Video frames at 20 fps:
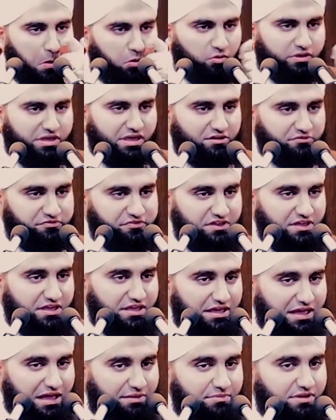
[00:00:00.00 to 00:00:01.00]
وكان
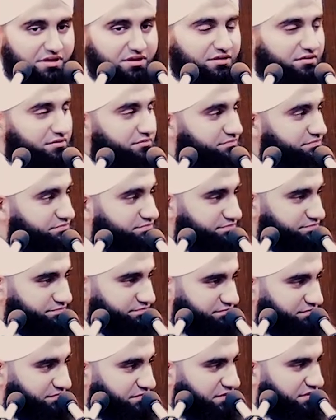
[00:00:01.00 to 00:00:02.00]
فيه أمن
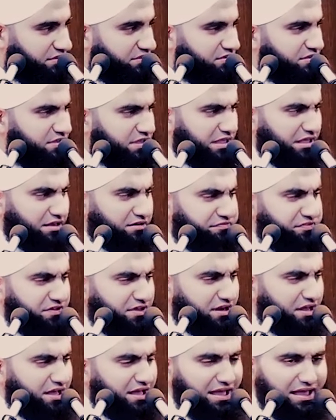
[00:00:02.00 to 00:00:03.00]
كان
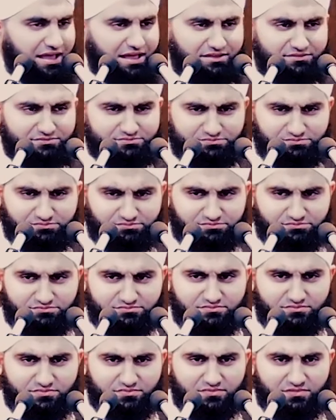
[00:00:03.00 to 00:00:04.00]
فيه راحة
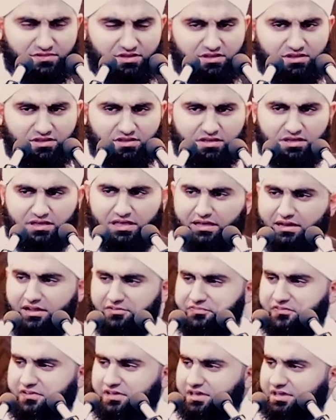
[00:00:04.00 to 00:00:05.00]

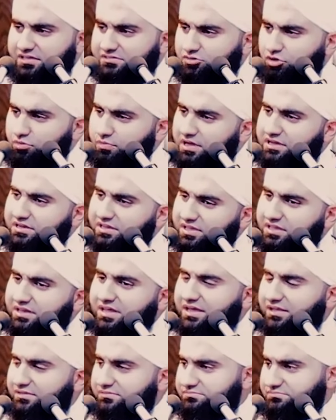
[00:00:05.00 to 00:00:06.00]
كان فيه
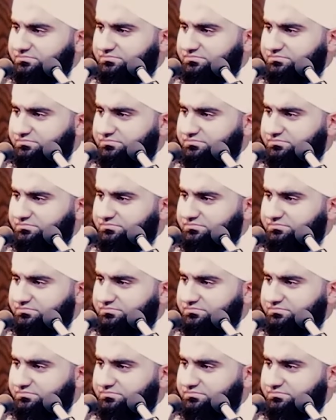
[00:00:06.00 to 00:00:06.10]
طمأنينة